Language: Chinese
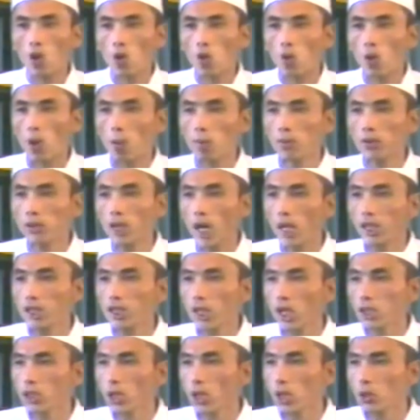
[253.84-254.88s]
我们大
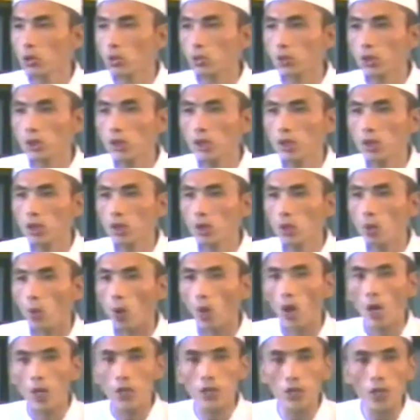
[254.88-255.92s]
家也许听过，
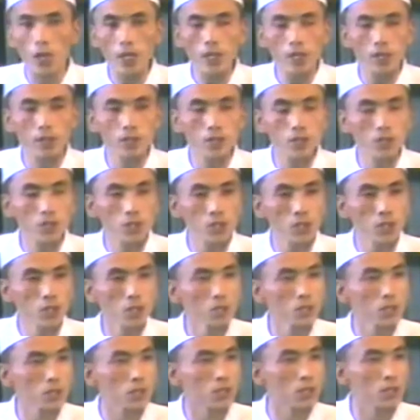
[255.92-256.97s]
也可能
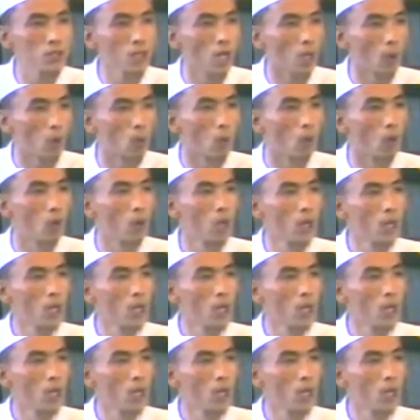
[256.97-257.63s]
亲自见过。